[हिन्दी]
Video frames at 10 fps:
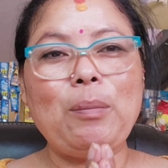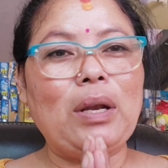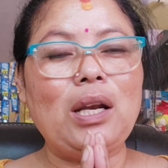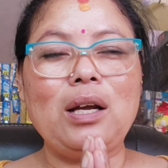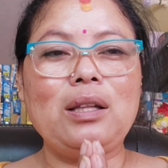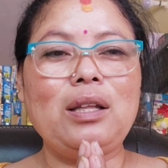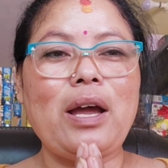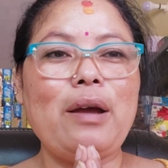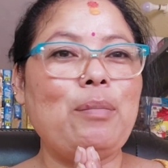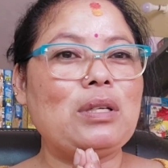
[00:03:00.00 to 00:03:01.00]
मैंने रख दिया
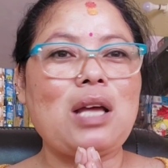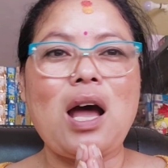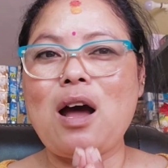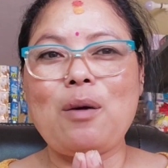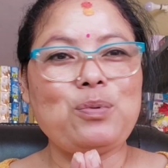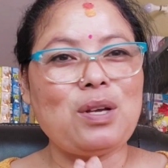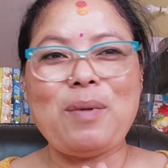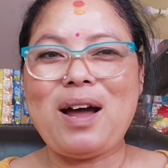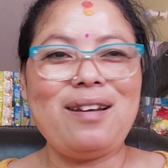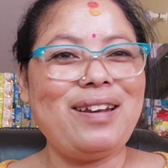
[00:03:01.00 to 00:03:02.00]
है बस आप
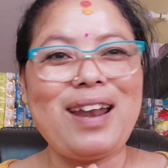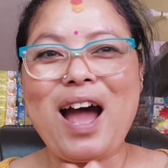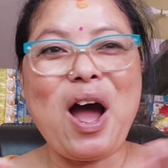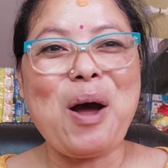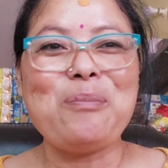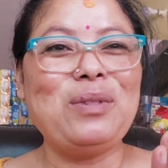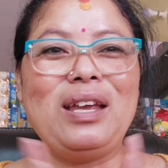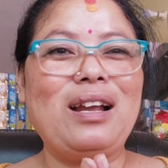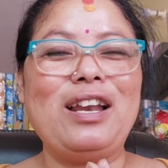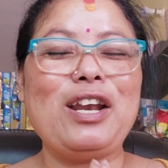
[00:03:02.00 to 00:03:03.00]
संभाल लेना आप
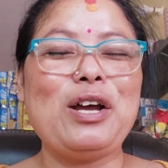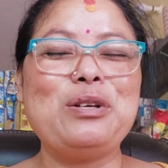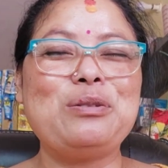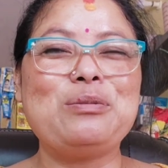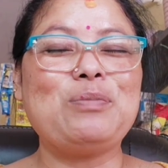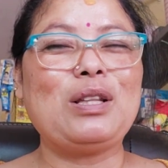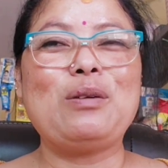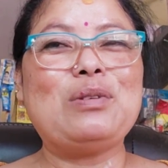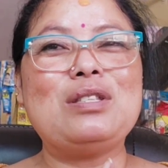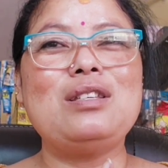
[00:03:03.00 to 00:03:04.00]
देख लेना इस
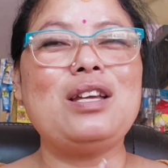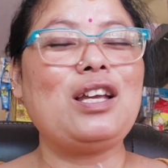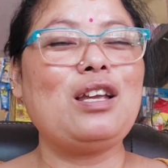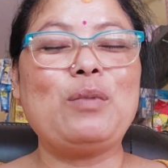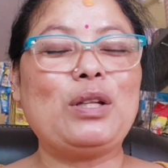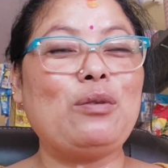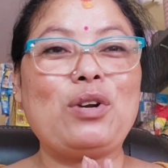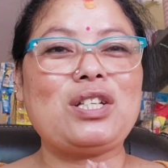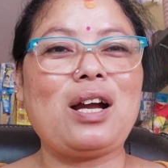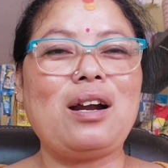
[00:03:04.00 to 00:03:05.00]
मतलब इस दिए की मतलब
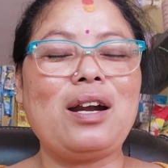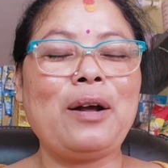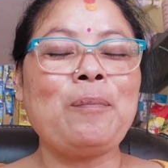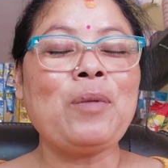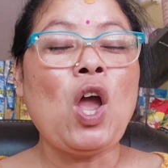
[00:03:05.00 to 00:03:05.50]
रक्षा करना